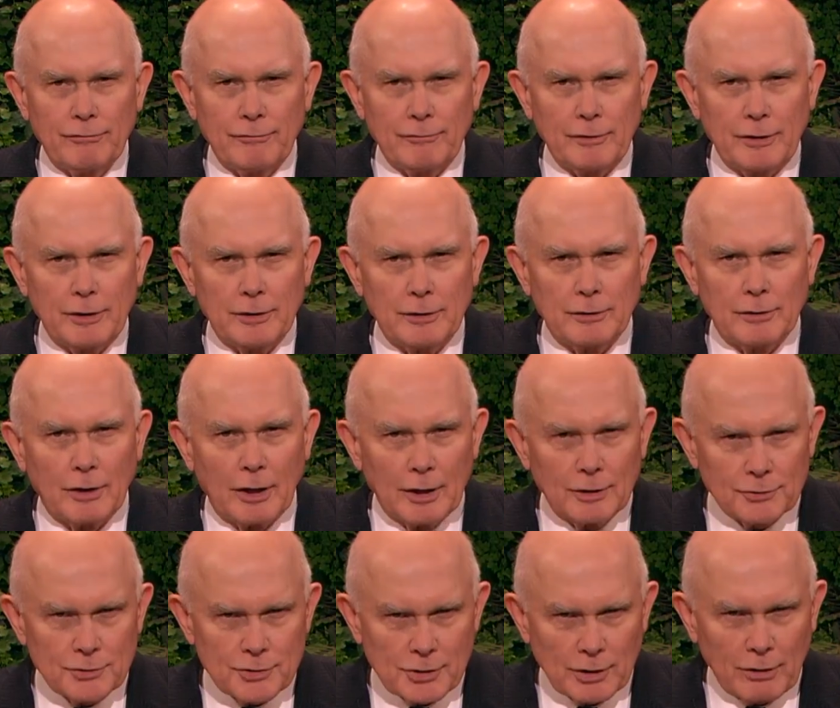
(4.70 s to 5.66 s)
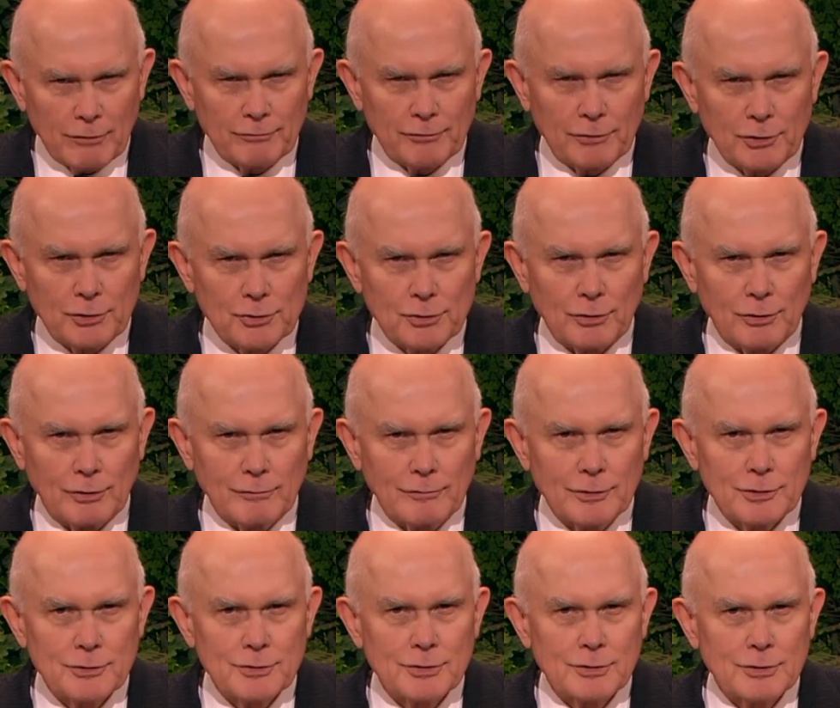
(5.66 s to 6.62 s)
献身于无私的
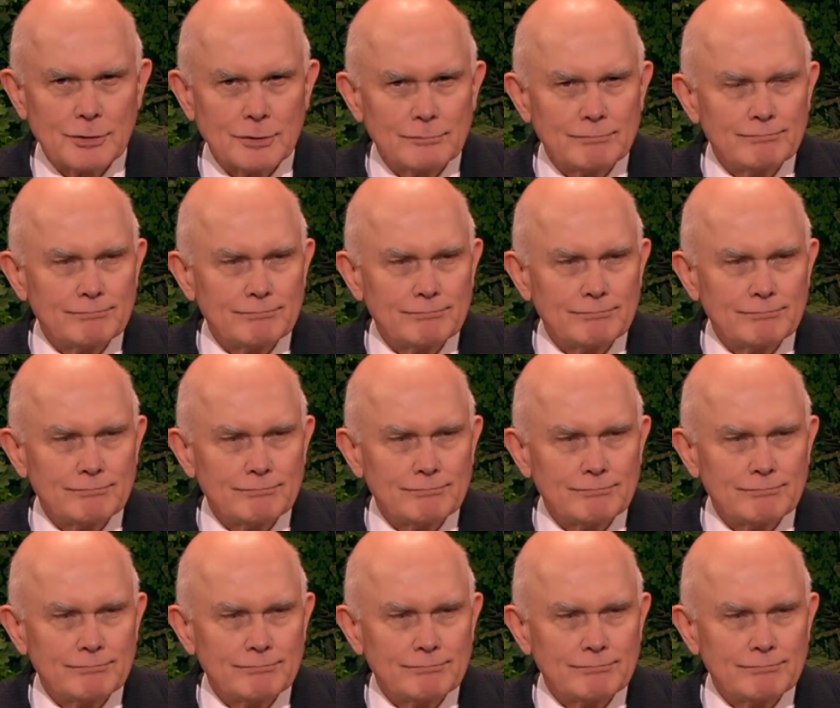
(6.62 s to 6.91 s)
服务，